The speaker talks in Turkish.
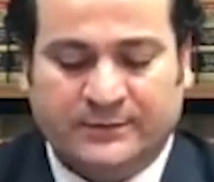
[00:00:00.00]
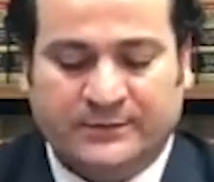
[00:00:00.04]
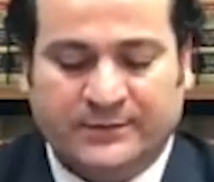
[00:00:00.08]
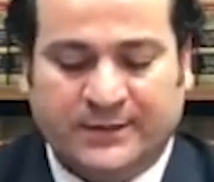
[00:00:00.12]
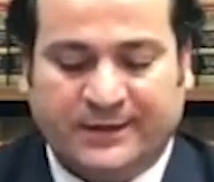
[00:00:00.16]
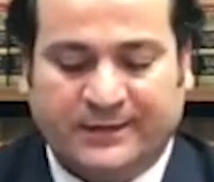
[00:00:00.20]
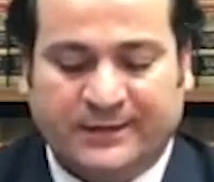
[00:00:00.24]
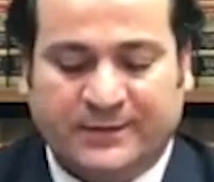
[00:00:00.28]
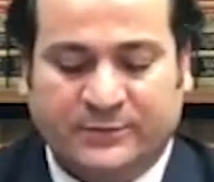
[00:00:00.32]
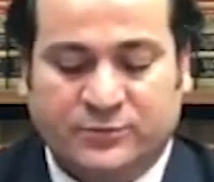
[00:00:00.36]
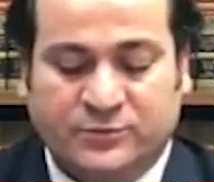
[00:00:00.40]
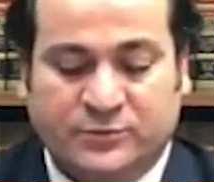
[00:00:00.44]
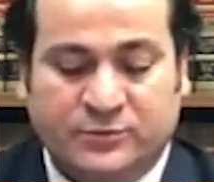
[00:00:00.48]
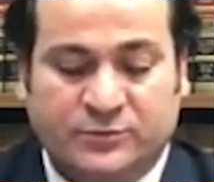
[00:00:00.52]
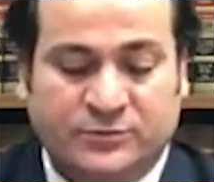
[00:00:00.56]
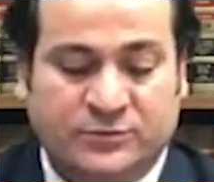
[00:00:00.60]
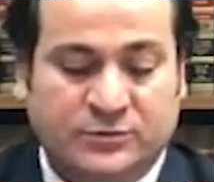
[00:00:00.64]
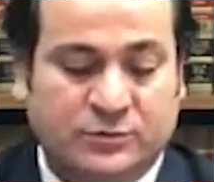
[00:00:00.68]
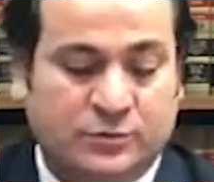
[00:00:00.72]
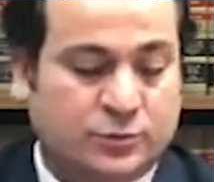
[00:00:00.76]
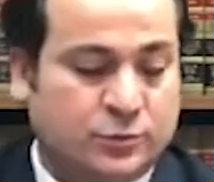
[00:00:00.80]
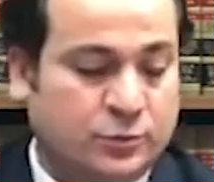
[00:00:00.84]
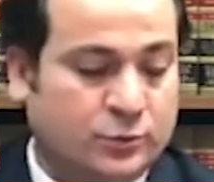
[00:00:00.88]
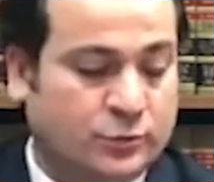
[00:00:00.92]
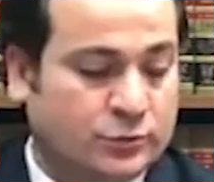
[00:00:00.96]

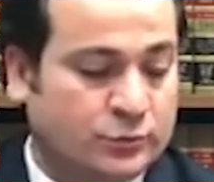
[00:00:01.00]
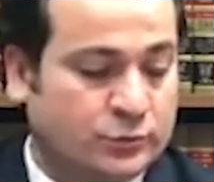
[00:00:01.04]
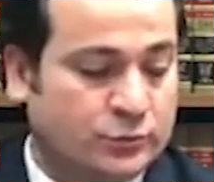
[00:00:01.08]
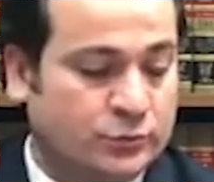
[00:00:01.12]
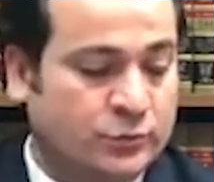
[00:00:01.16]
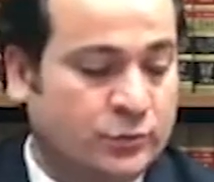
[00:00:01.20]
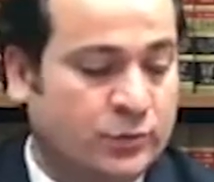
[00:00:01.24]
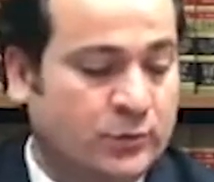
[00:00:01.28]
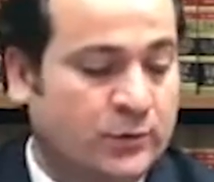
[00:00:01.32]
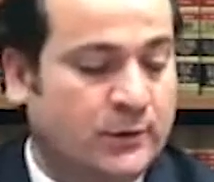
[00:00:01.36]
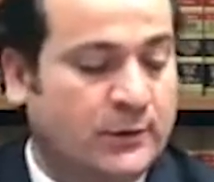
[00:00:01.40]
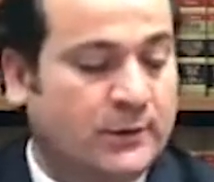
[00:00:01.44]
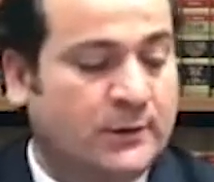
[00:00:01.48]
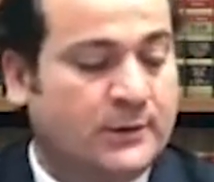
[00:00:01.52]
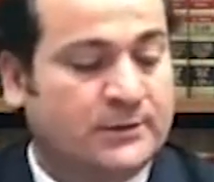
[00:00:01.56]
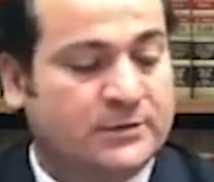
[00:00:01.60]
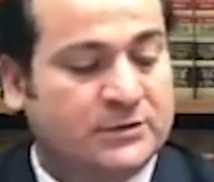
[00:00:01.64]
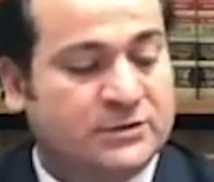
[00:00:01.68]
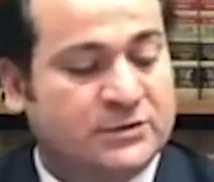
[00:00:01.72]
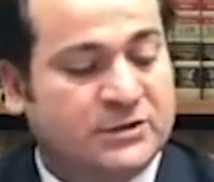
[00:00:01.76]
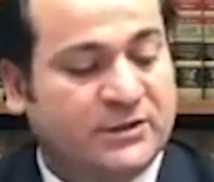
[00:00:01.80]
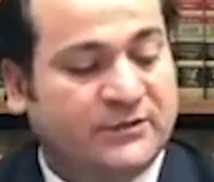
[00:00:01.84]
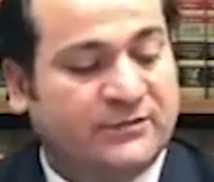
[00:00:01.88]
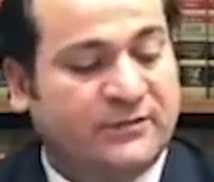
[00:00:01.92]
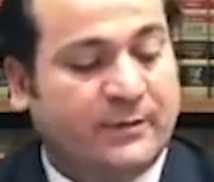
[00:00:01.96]
takipçimizin sorusunu
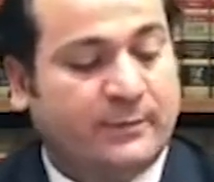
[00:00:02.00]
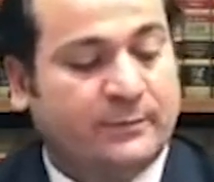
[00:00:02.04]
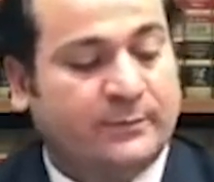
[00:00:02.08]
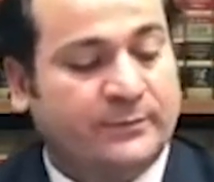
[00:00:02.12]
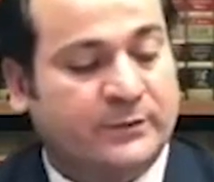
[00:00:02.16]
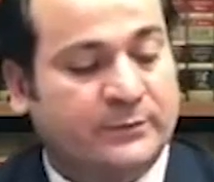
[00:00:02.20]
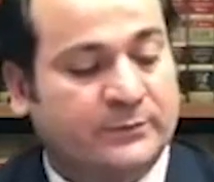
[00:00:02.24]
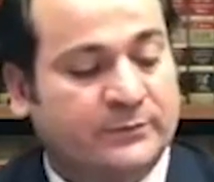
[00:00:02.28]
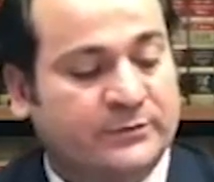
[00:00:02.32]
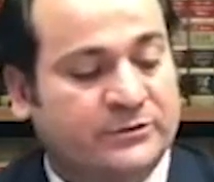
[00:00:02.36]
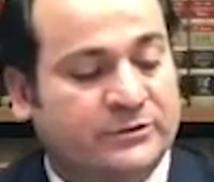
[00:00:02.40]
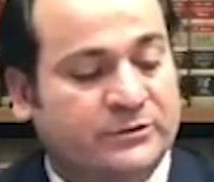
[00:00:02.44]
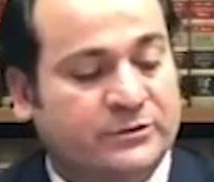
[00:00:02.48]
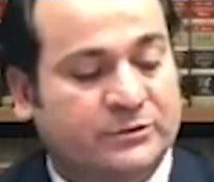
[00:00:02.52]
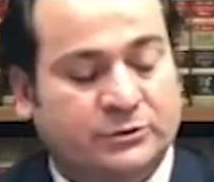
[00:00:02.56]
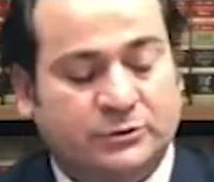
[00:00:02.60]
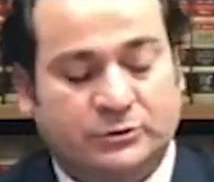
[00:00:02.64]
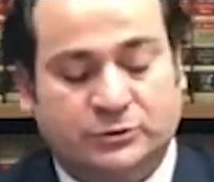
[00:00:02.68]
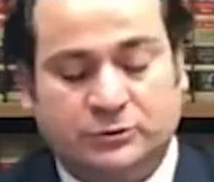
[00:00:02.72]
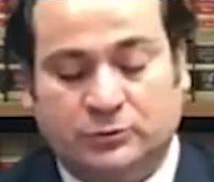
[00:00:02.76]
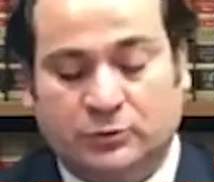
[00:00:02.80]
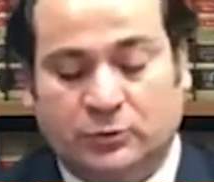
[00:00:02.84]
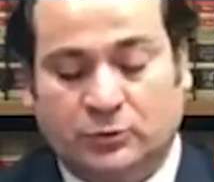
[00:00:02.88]
cevaplamış